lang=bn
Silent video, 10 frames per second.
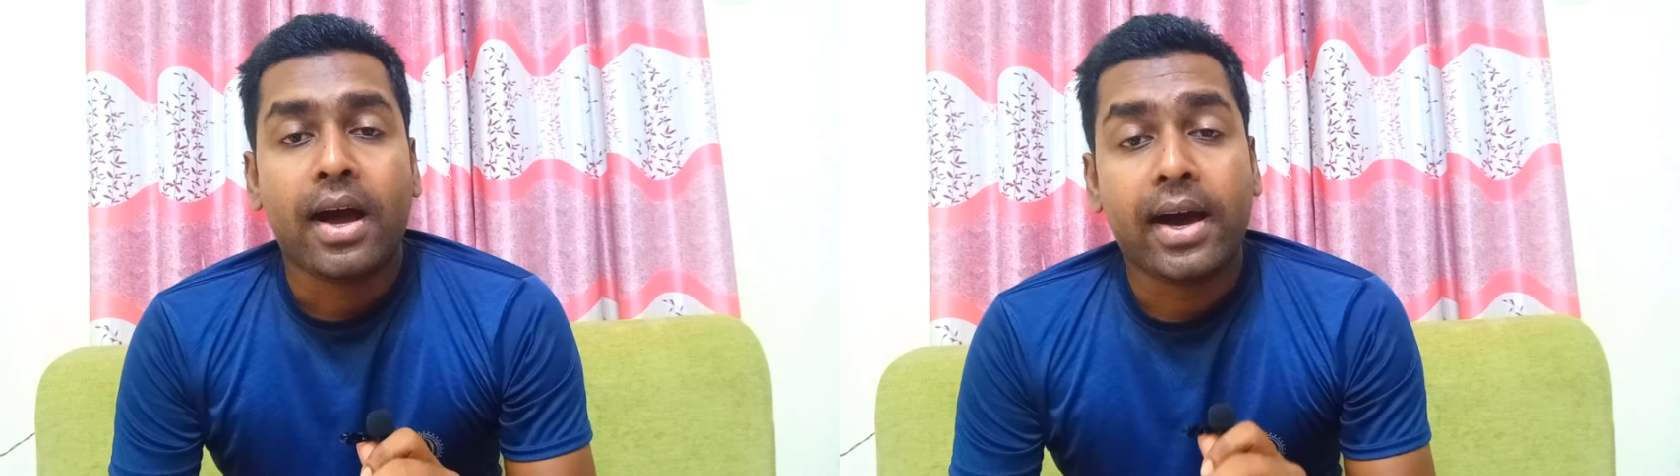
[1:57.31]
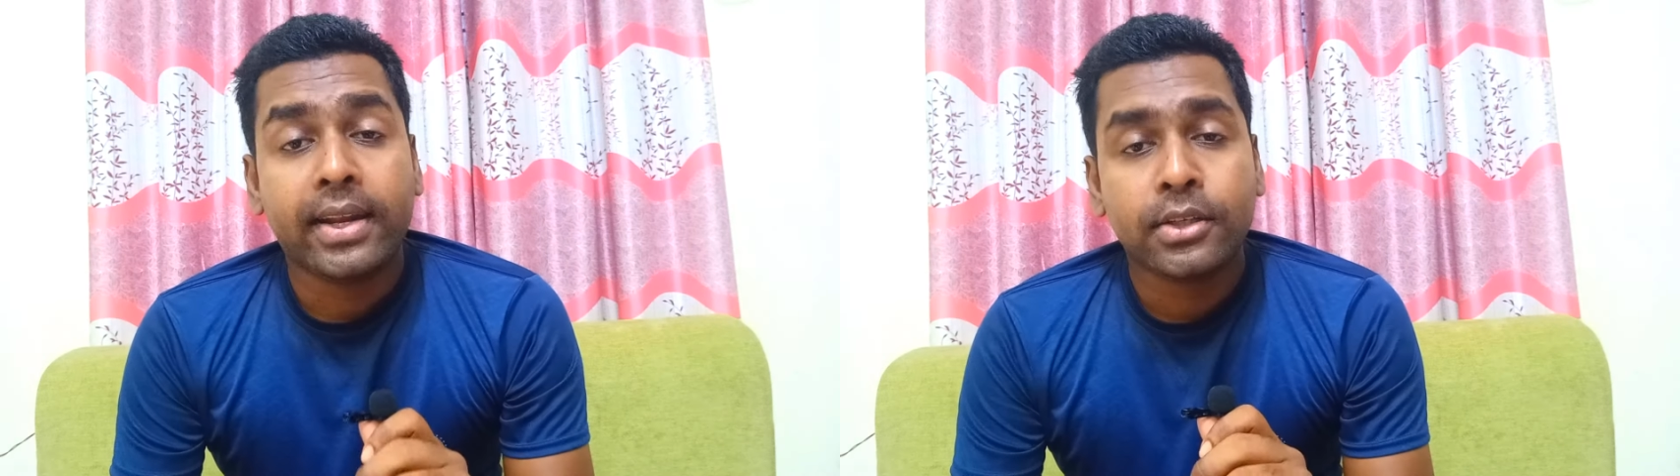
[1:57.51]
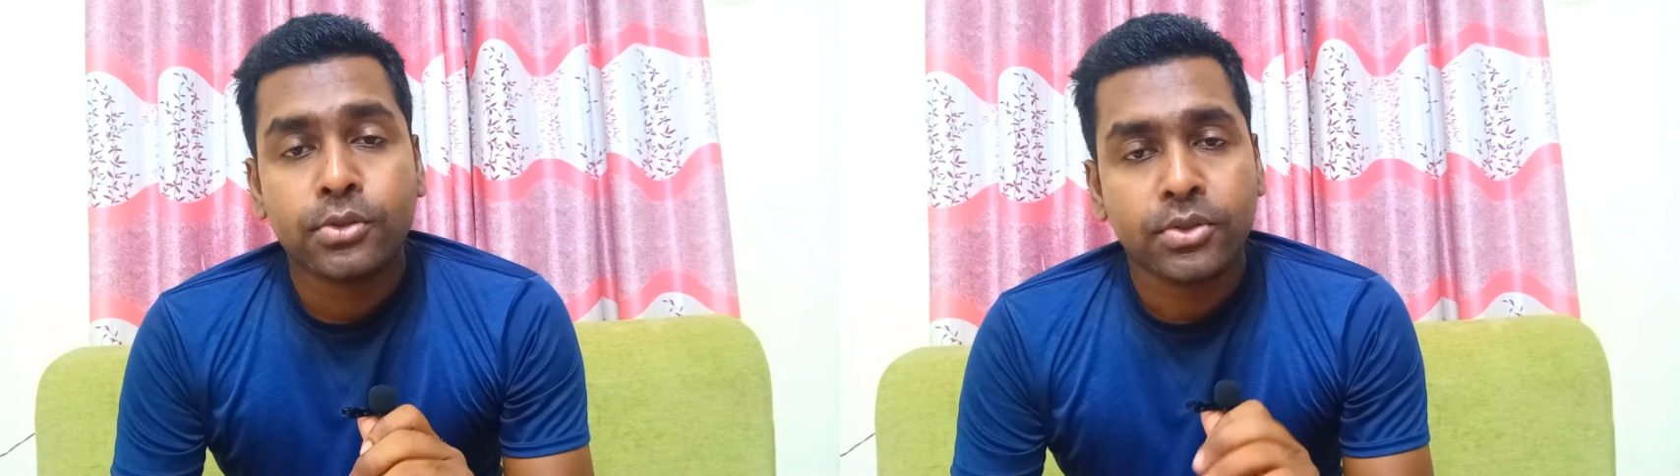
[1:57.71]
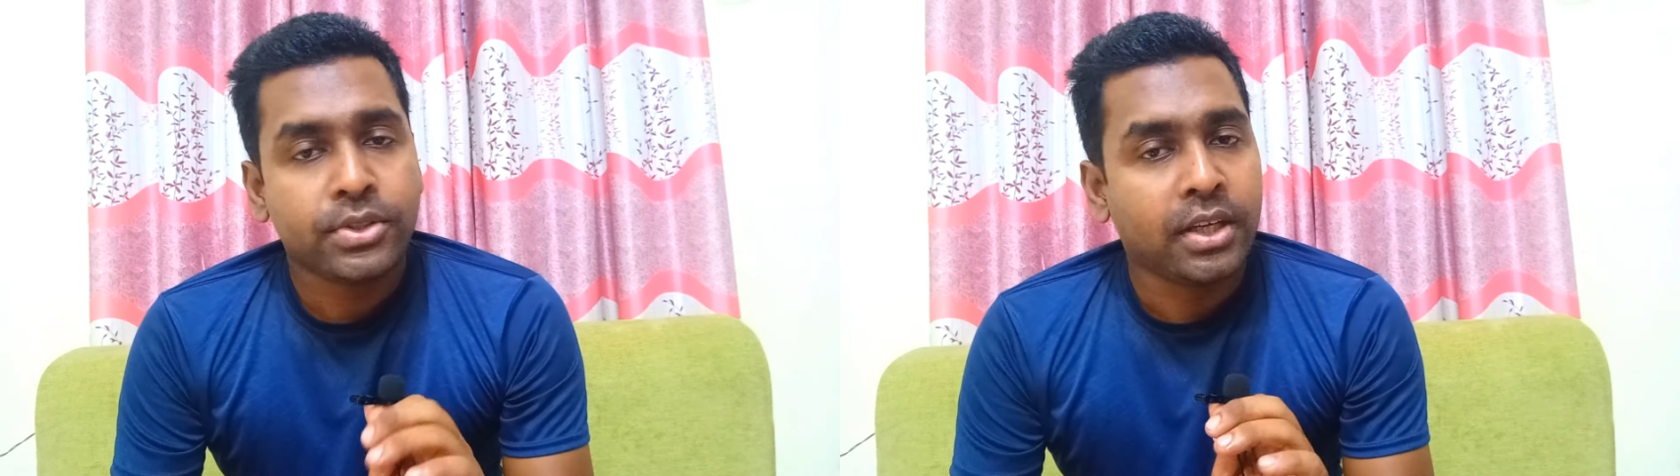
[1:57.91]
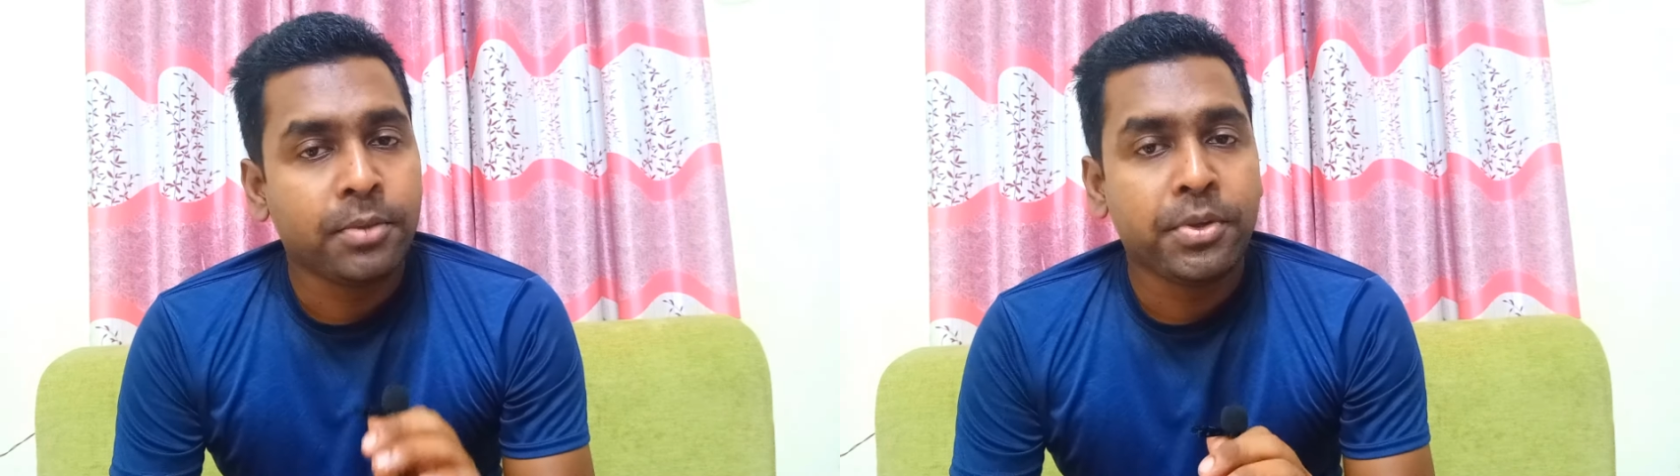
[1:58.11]
আরেকজন
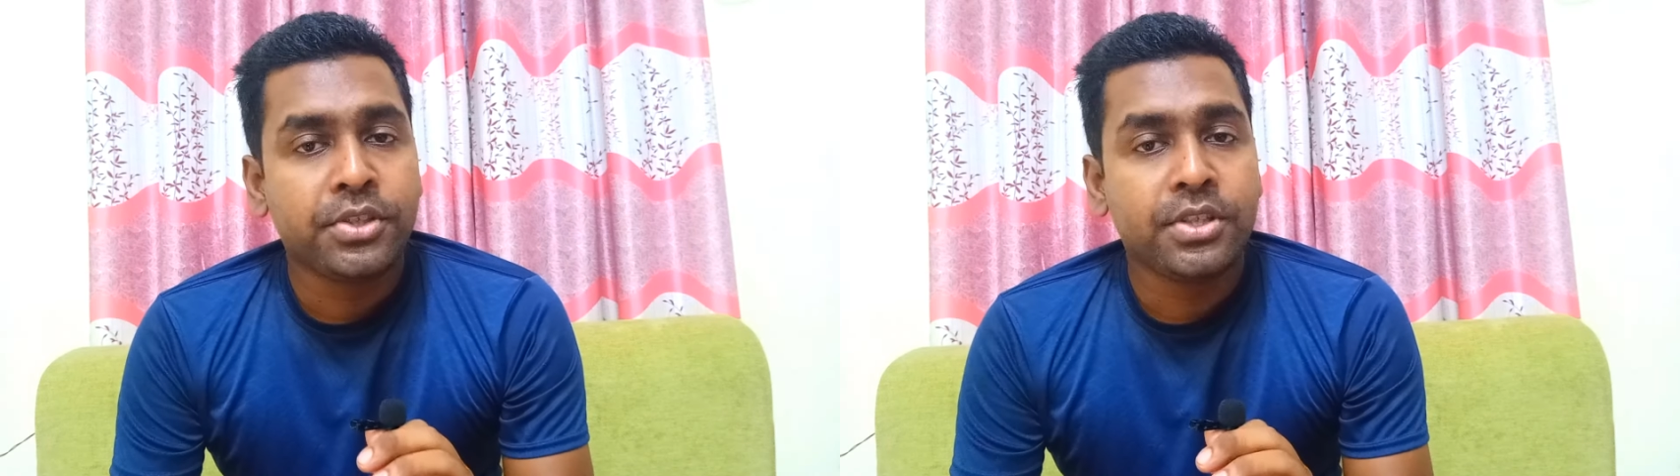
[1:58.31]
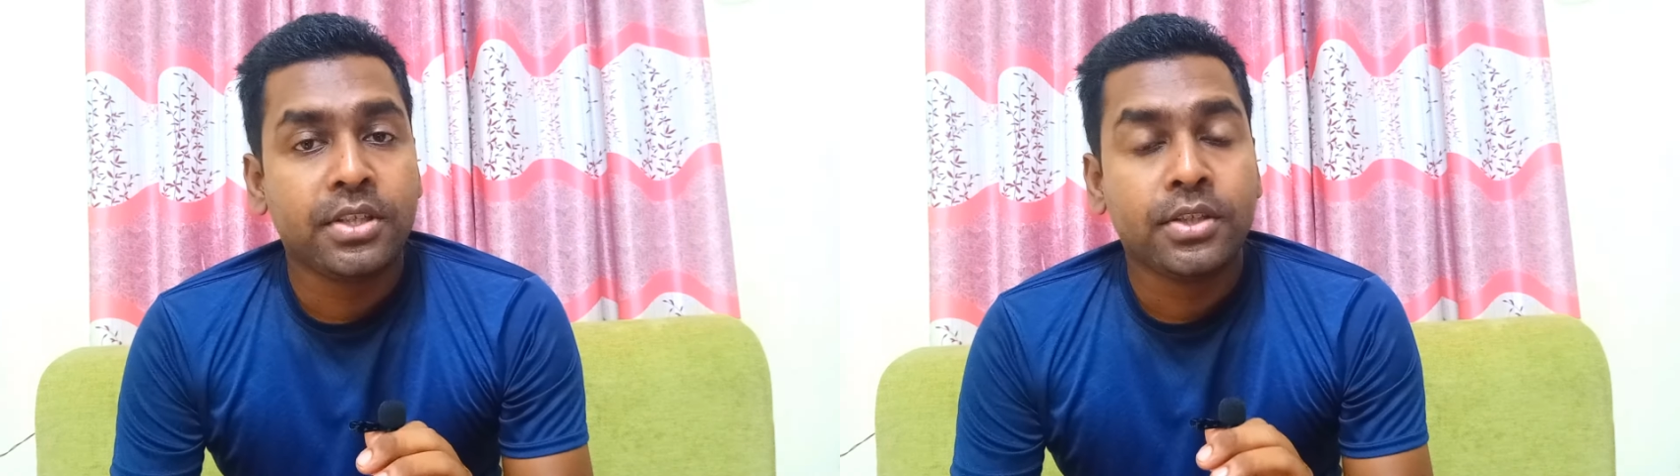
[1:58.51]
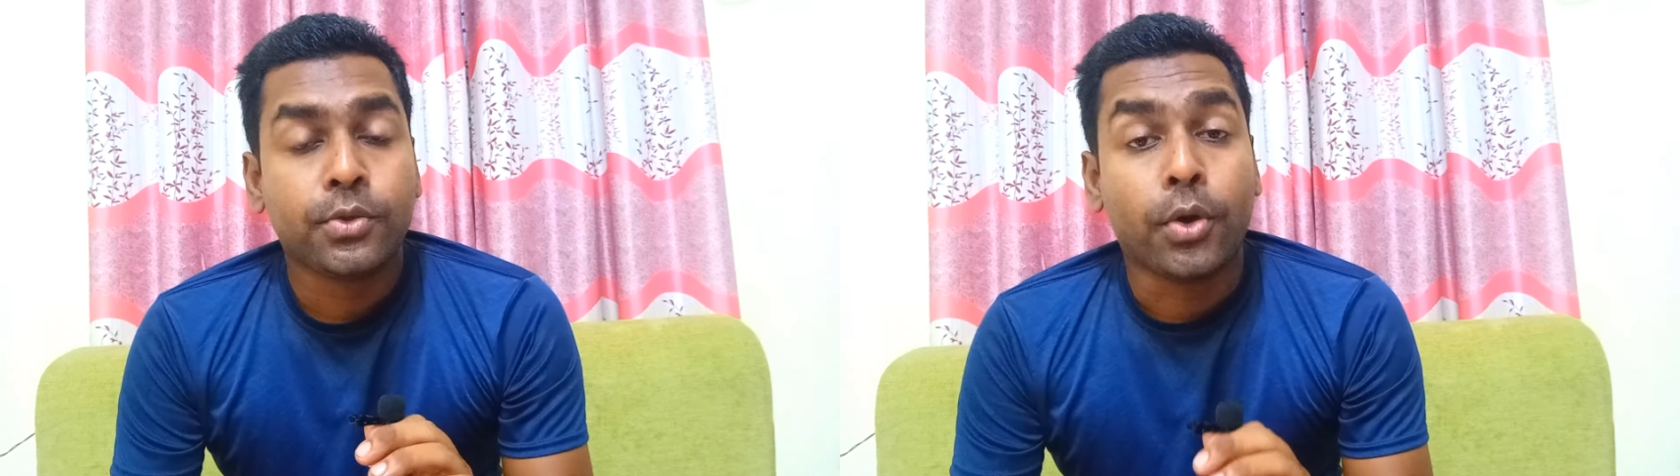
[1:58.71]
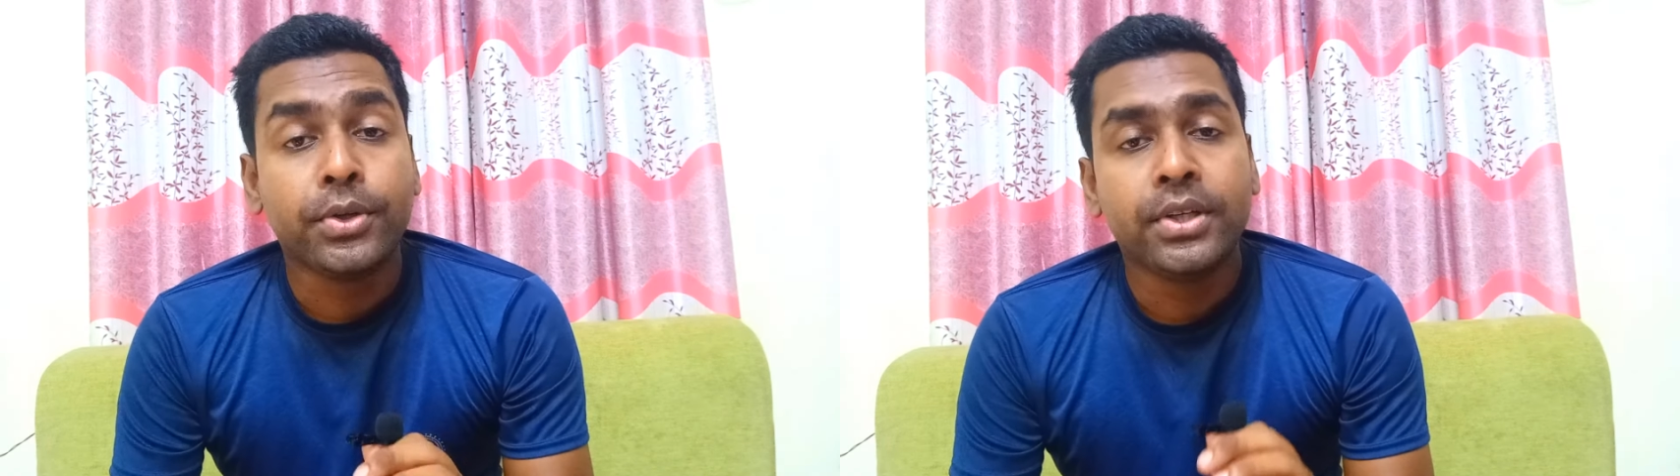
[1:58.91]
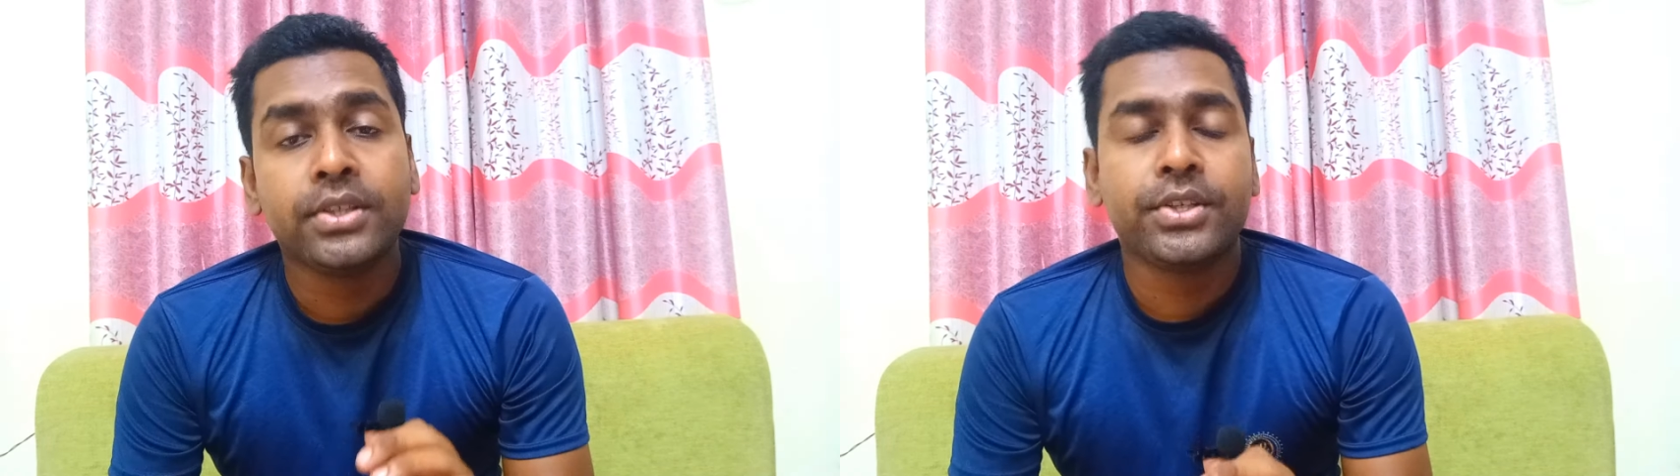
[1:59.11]
সেলিব্রিটি
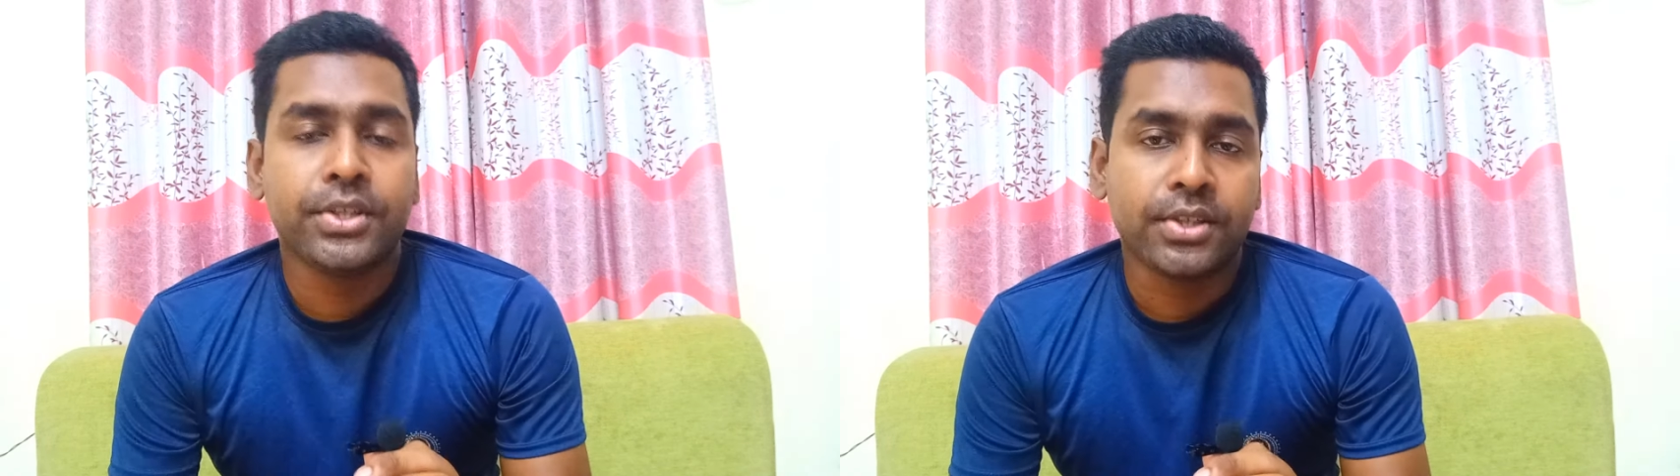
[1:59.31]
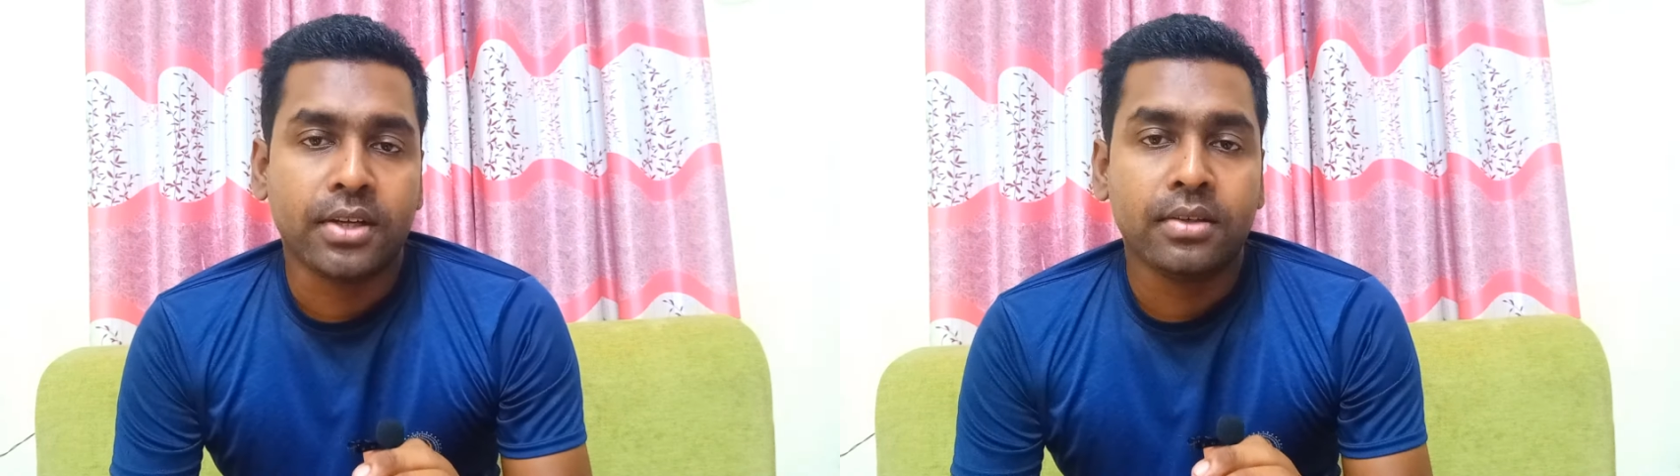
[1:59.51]
কন্টেন্ট ক্রিয়েটার